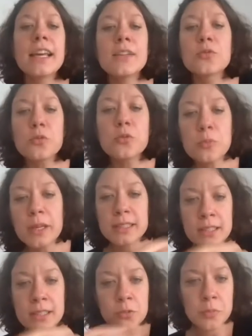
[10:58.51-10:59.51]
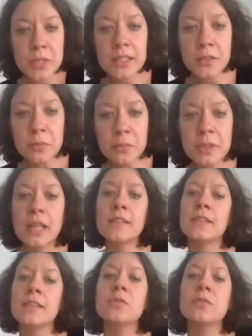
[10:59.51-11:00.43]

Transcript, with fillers: Et donc on passait de pièce en pièce,